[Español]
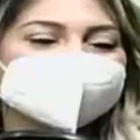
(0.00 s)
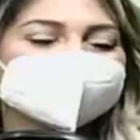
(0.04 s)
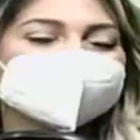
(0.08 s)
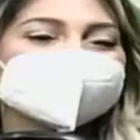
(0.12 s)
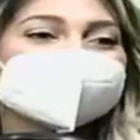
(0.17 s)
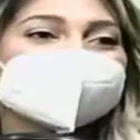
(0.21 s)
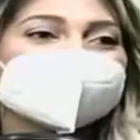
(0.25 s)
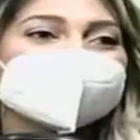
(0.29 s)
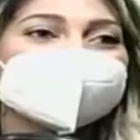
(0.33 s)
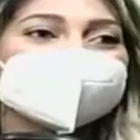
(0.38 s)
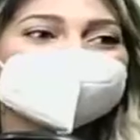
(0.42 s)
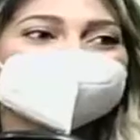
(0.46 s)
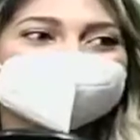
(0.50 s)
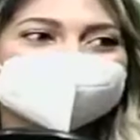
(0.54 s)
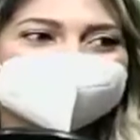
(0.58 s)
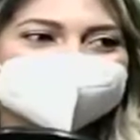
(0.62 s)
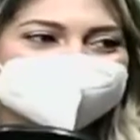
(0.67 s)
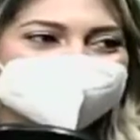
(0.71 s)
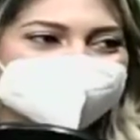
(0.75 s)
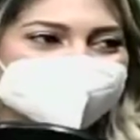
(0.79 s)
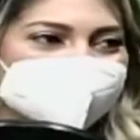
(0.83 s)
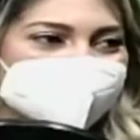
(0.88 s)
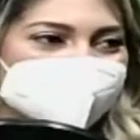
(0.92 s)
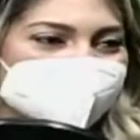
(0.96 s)
ni para la
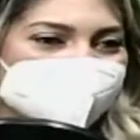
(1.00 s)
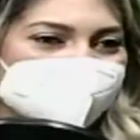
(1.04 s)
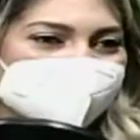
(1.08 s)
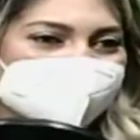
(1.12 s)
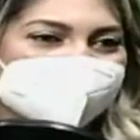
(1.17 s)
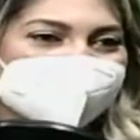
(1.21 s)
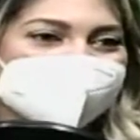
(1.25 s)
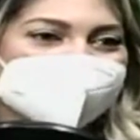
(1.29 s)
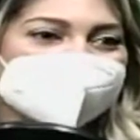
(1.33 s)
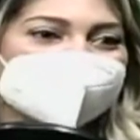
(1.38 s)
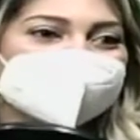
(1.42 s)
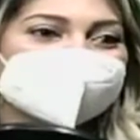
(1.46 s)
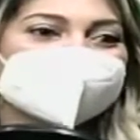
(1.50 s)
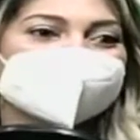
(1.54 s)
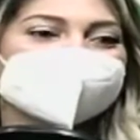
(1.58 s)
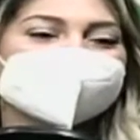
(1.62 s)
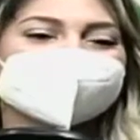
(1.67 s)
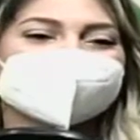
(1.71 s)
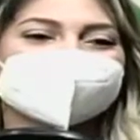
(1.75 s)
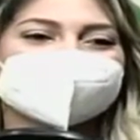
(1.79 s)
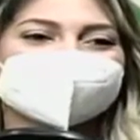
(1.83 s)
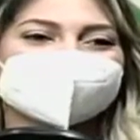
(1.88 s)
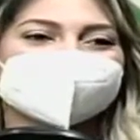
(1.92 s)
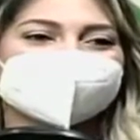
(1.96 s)
psicología, ni
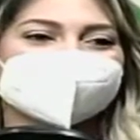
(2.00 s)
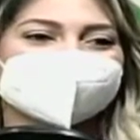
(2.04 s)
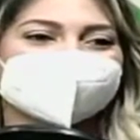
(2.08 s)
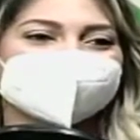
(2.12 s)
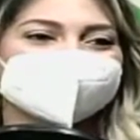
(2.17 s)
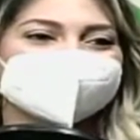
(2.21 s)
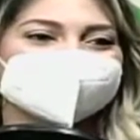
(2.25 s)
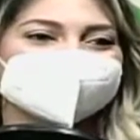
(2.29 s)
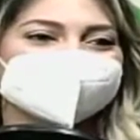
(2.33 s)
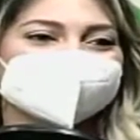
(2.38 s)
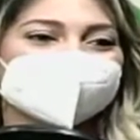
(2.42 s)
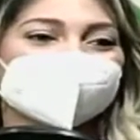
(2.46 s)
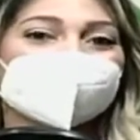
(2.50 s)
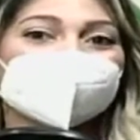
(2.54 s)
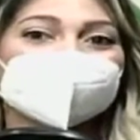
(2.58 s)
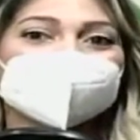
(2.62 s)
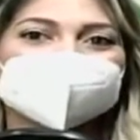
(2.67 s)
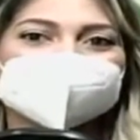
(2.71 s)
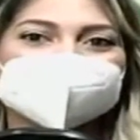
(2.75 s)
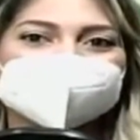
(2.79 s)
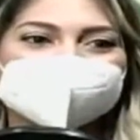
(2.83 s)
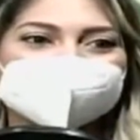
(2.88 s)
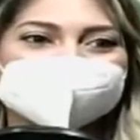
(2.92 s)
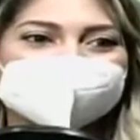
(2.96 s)
para
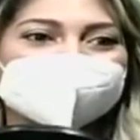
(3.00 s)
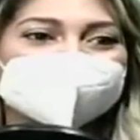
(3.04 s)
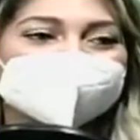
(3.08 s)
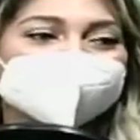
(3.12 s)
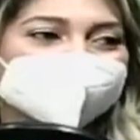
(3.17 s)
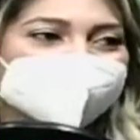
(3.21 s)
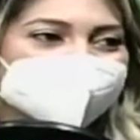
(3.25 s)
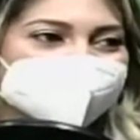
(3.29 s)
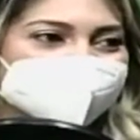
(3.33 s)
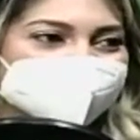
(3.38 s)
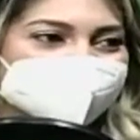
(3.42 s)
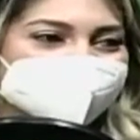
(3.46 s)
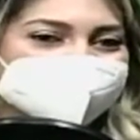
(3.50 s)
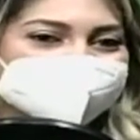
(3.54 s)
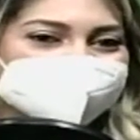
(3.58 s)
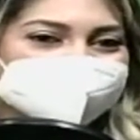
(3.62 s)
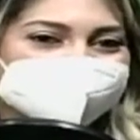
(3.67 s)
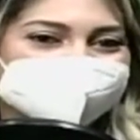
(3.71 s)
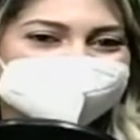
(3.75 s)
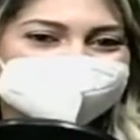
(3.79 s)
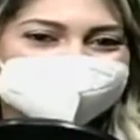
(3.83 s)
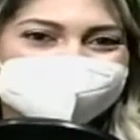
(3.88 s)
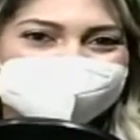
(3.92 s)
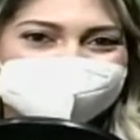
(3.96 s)
cumplir las metas que
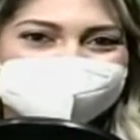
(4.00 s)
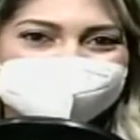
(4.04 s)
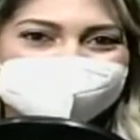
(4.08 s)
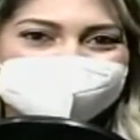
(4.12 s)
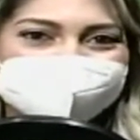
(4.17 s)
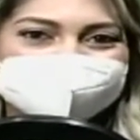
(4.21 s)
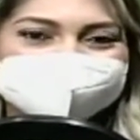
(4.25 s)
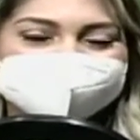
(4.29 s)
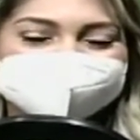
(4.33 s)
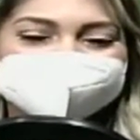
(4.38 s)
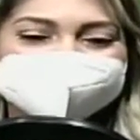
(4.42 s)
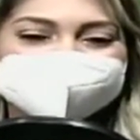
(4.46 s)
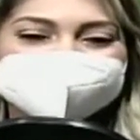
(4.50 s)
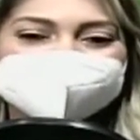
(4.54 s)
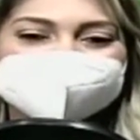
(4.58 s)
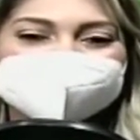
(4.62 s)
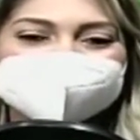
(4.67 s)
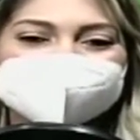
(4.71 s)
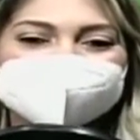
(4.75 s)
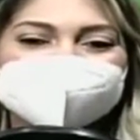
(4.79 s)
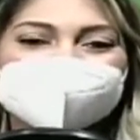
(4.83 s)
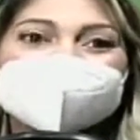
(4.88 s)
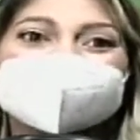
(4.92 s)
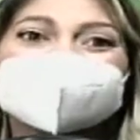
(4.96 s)
tengas
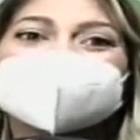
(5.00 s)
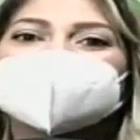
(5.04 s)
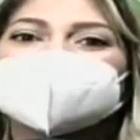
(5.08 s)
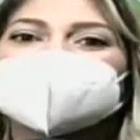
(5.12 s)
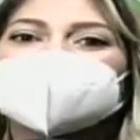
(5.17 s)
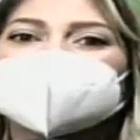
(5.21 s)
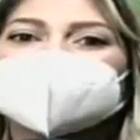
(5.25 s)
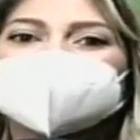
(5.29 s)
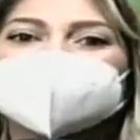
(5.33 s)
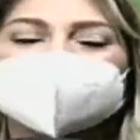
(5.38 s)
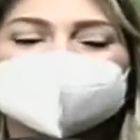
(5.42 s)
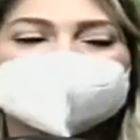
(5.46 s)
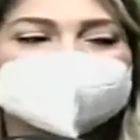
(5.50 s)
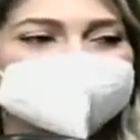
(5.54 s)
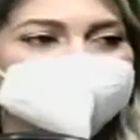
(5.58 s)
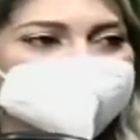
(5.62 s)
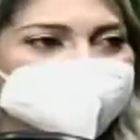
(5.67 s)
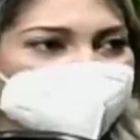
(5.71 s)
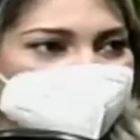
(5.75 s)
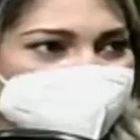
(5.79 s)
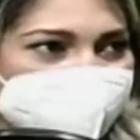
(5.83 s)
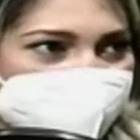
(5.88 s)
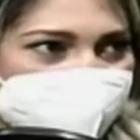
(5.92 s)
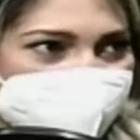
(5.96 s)
a nivel
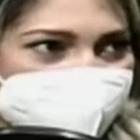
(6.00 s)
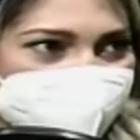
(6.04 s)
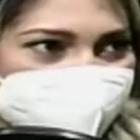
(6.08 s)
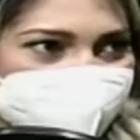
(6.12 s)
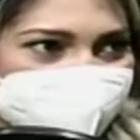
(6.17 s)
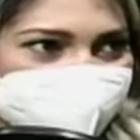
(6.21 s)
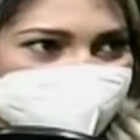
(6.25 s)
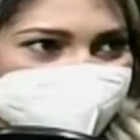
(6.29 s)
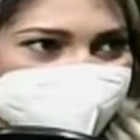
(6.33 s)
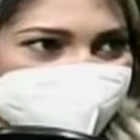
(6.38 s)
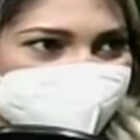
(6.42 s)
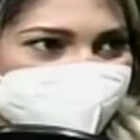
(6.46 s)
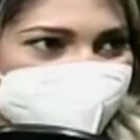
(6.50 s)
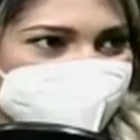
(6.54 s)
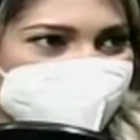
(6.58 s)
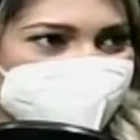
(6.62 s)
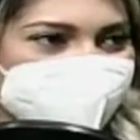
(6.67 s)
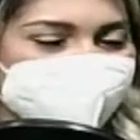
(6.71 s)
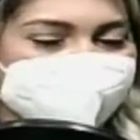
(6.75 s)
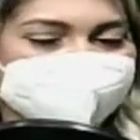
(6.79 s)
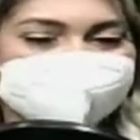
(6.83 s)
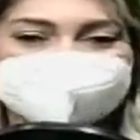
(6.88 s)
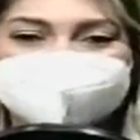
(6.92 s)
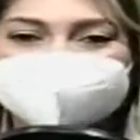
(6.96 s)
personal
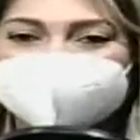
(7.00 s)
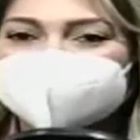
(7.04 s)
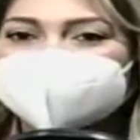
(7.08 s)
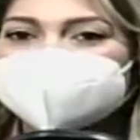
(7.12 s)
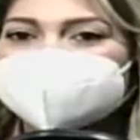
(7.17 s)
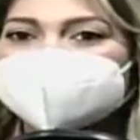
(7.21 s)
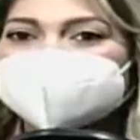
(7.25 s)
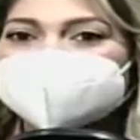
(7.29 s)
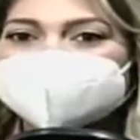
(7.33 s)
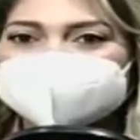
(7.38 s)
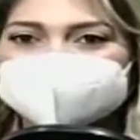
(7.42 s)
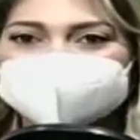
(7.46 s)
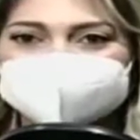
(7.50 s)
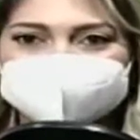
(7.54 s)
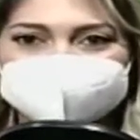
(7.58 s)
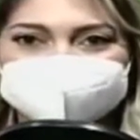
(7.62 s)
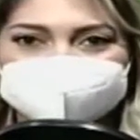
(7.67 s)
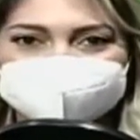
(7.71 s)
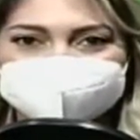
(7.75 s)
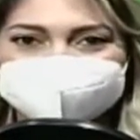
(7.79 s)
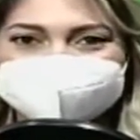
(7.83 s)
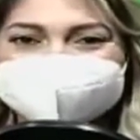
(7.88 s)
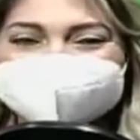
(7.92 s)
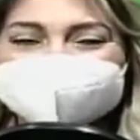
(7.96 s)
de formación.